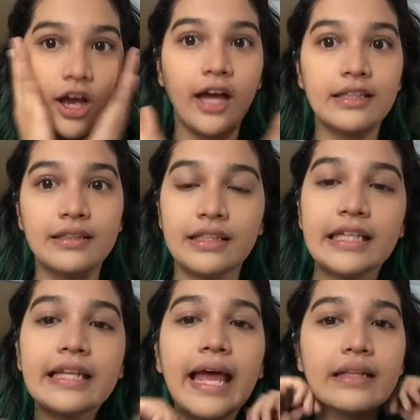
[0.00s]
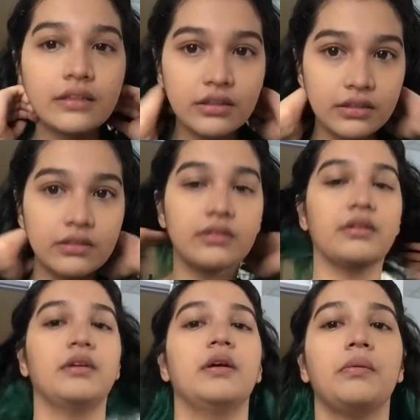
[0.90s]
Ang init.
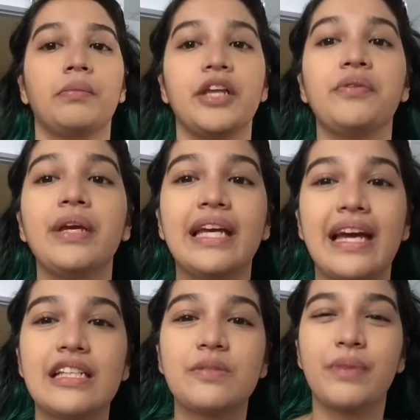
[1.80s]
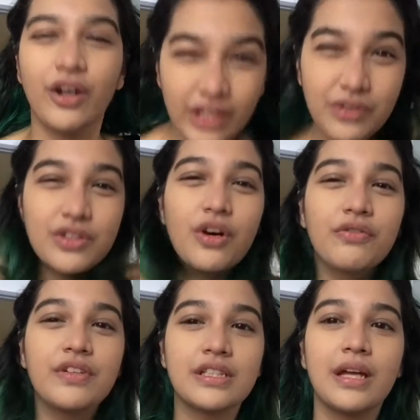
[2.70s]
By the way guys, brown out sa
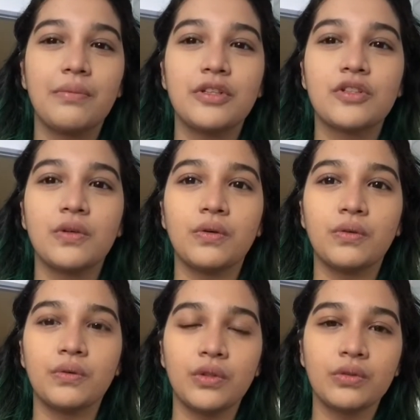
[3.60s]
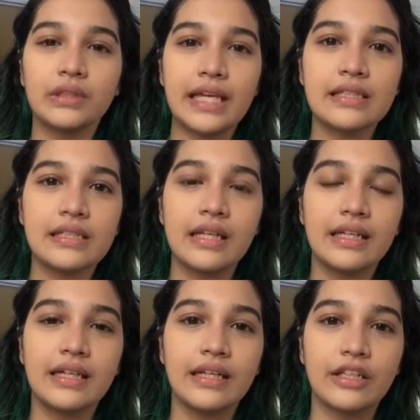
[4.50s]
office namin. So, yung test
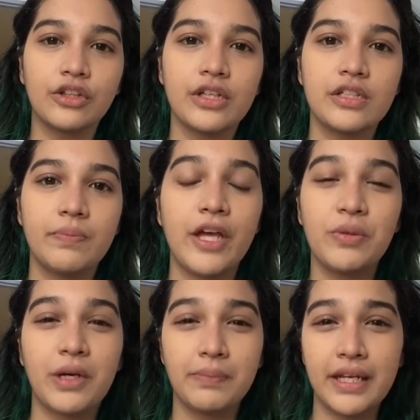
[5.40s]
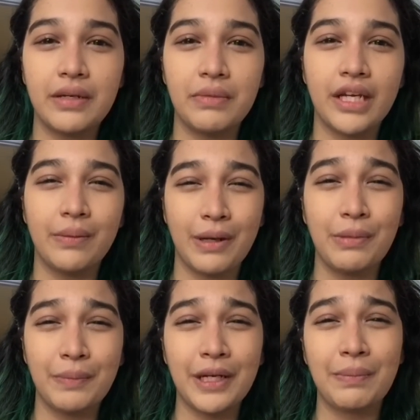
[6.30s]
talaga nito is paano mag-apply ng makeup
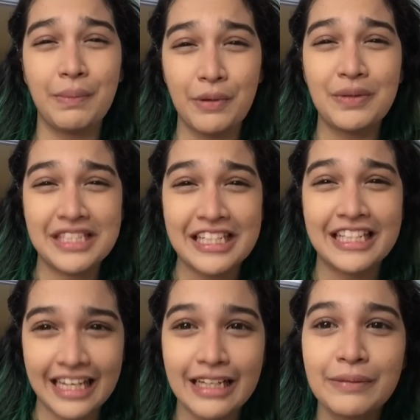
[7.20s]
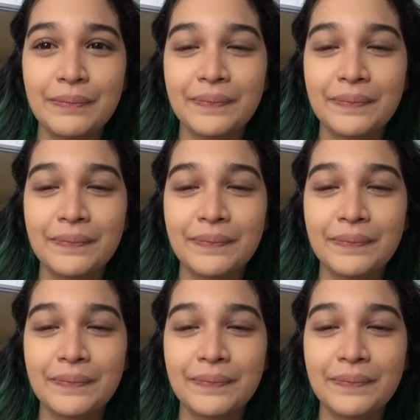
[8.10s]
habang pinagpapawisan ka.